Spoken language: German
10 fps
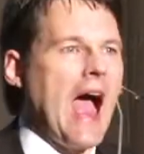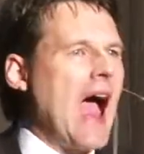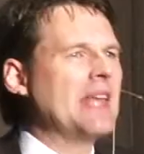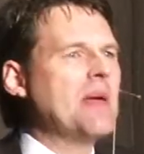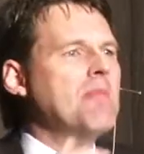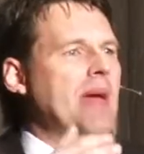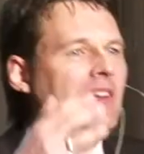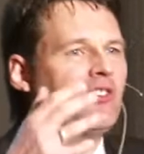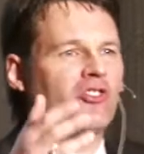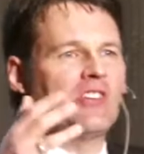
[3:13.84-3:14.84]
Einem
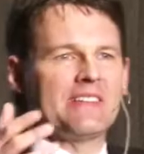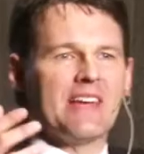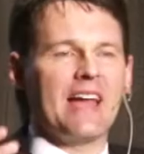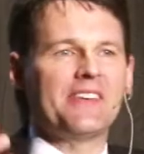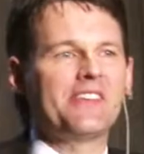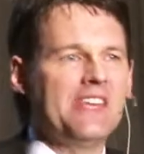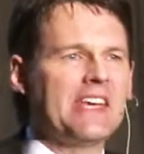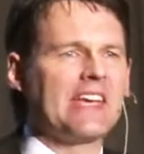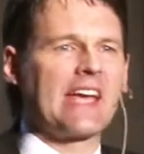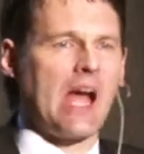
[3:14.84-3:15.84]
Menschen in der
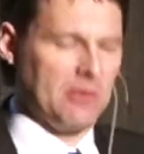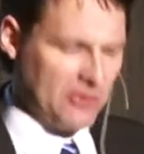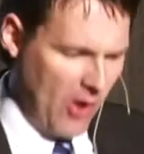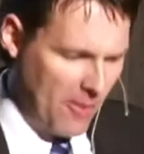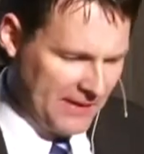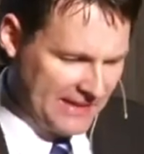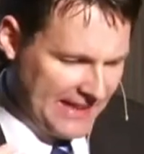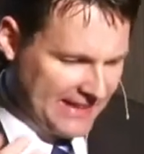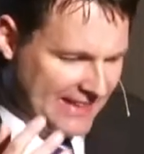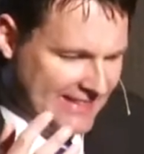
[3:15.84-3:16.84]
Antike kam es überhaupt nicht
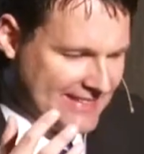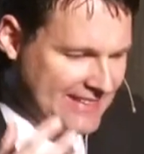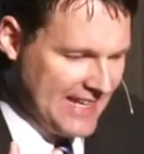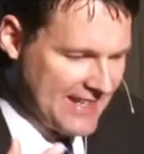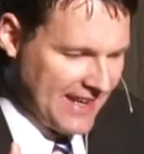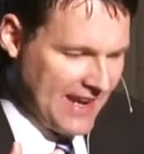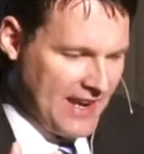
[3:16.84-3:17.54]
in den Sinn,